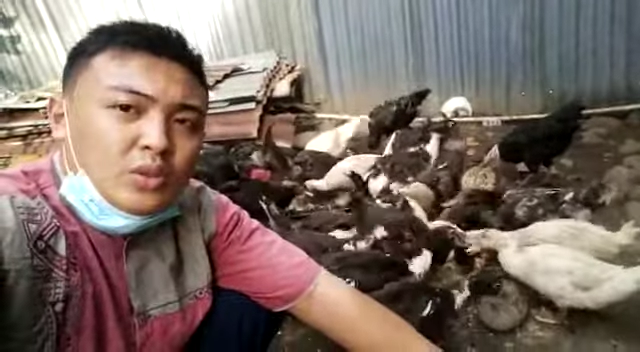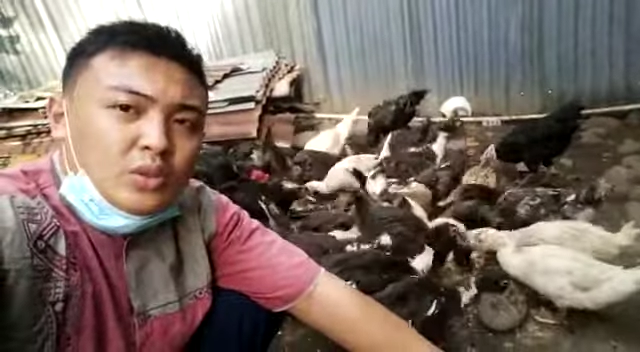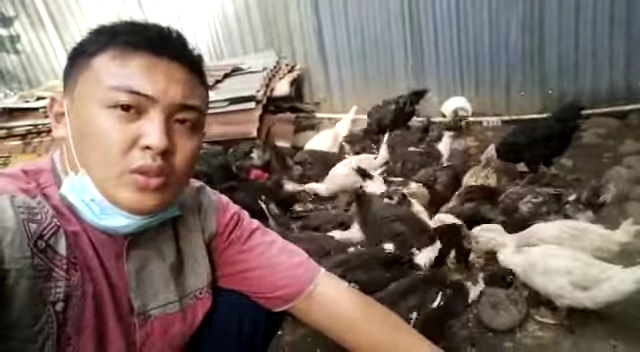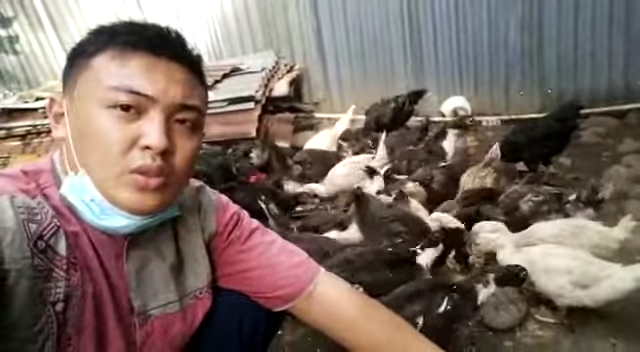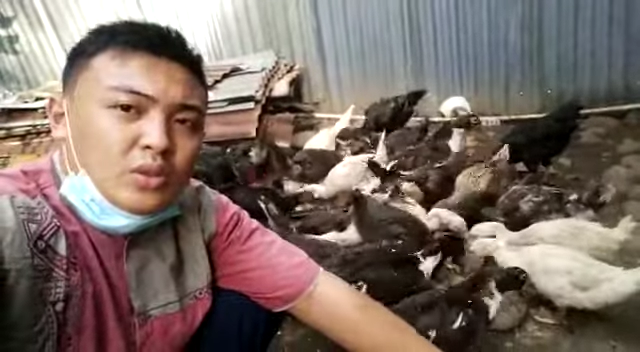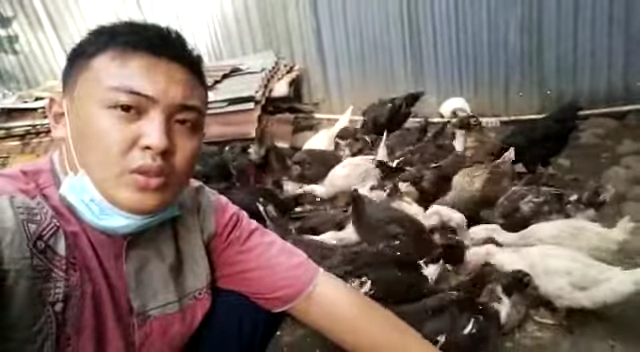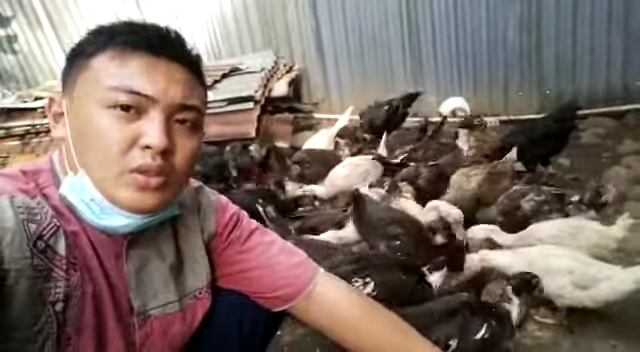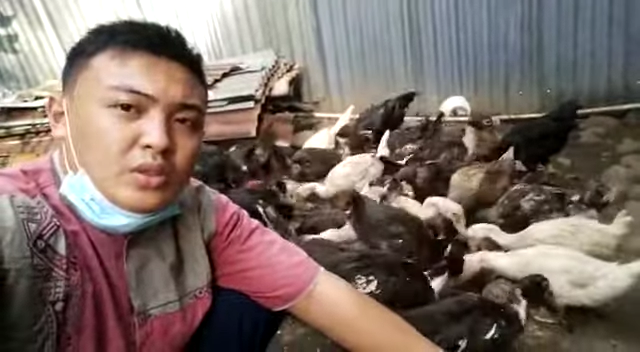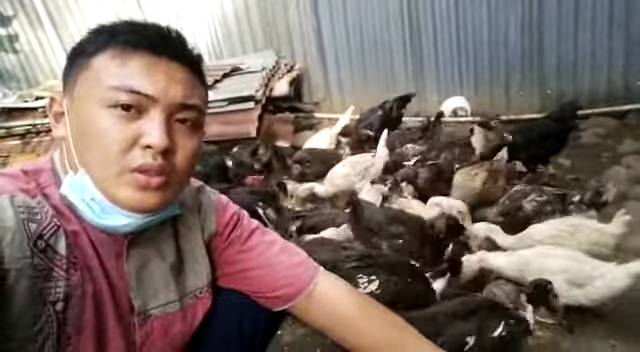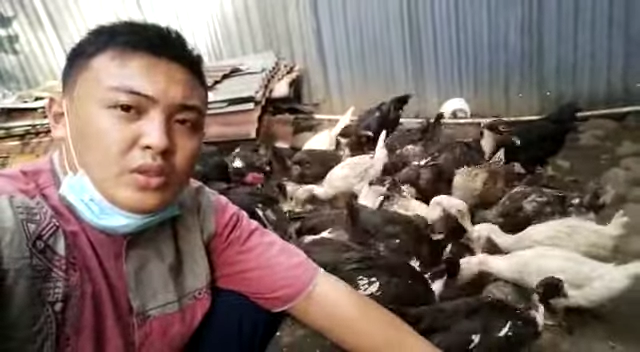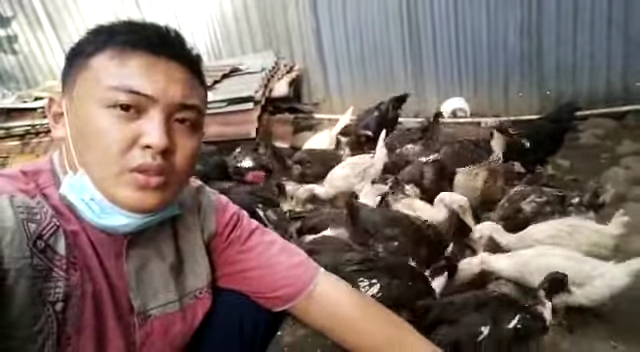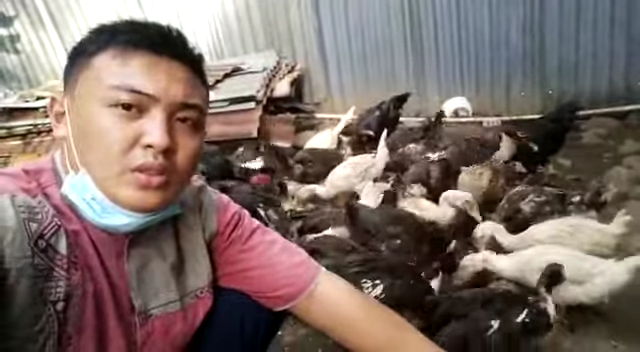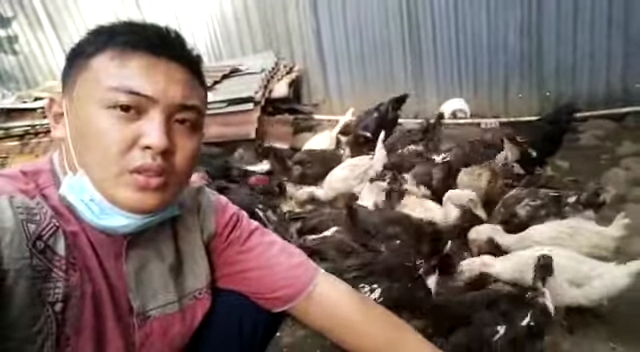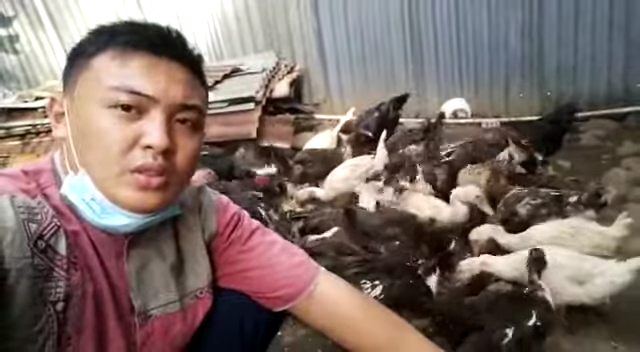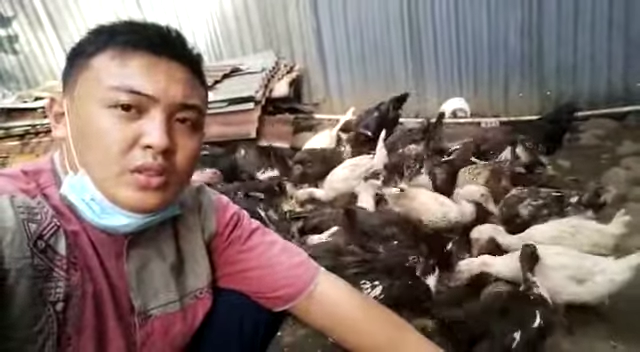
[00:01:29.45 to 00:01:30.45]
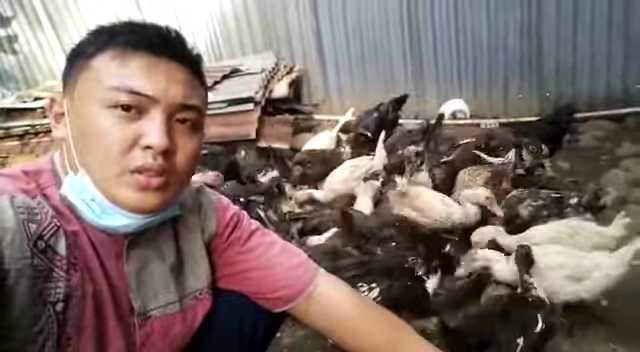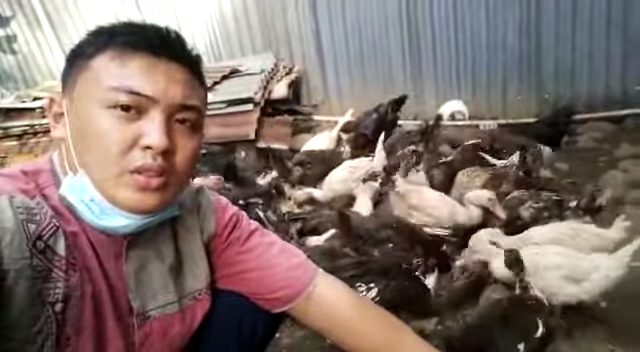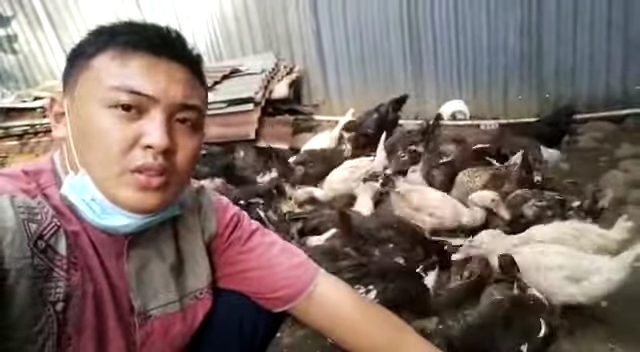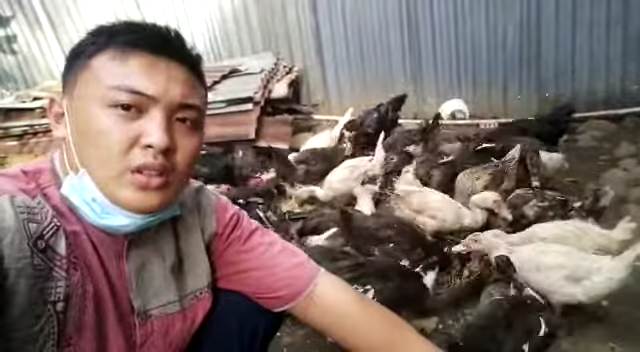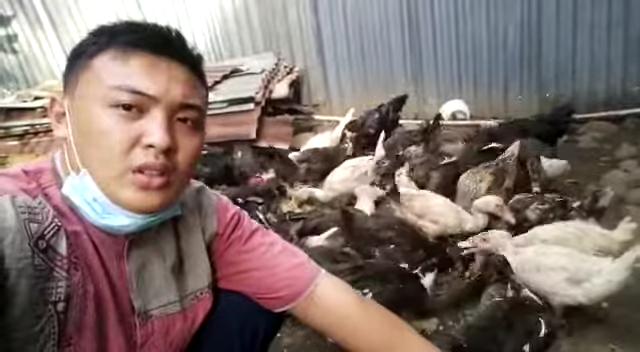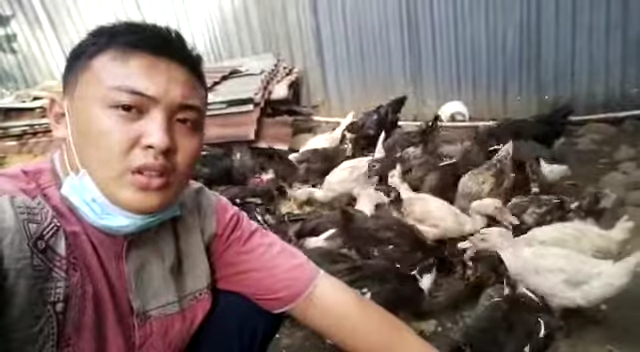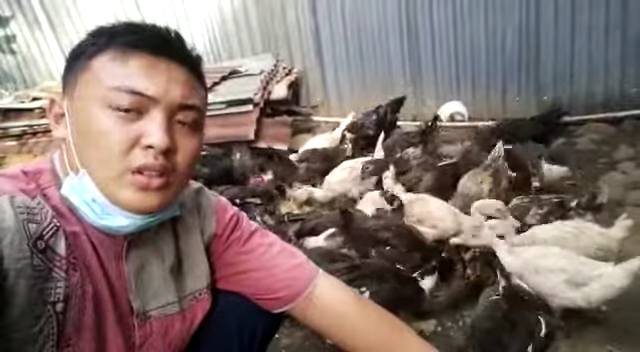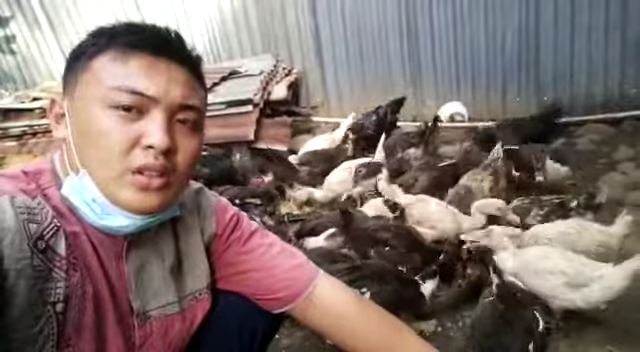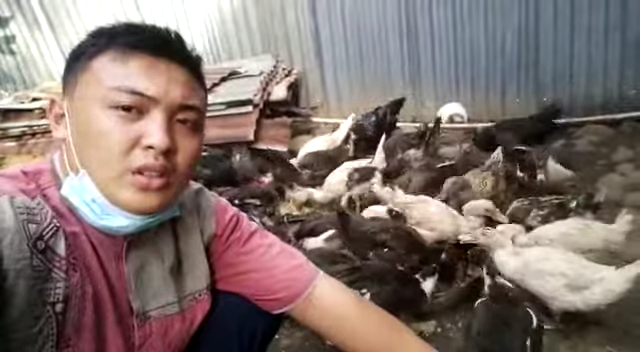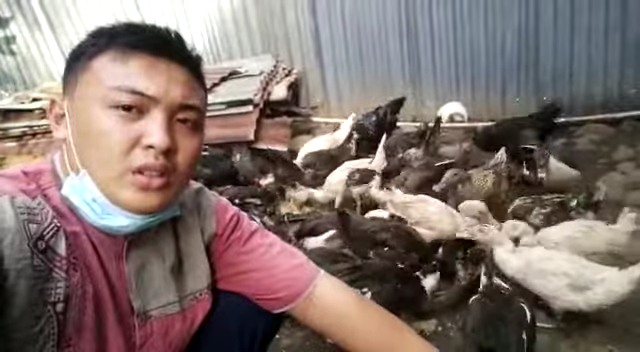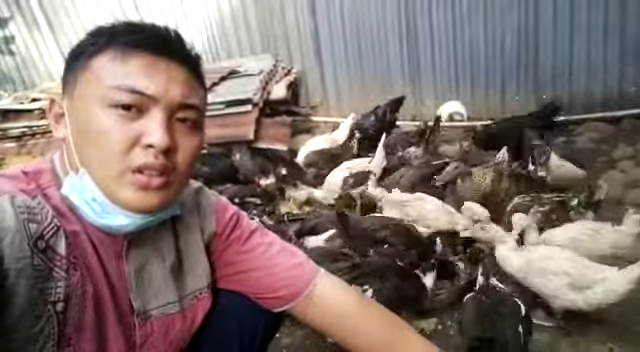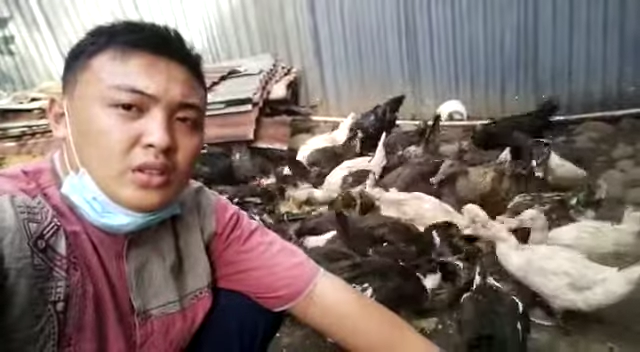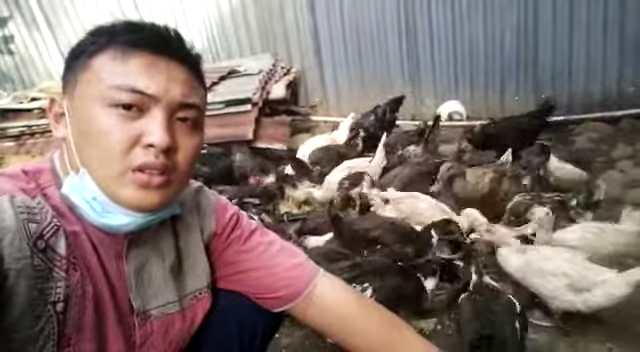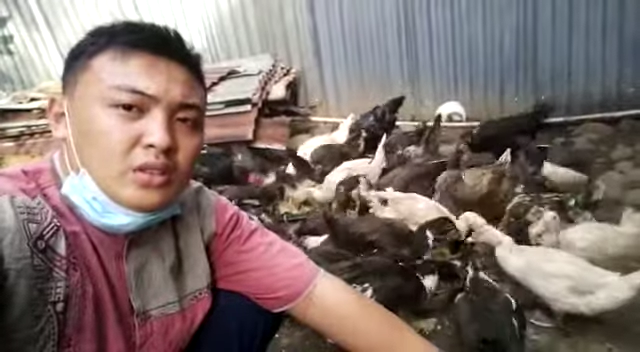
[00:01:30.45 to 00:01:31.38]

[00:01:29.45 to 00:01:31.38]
itu eh,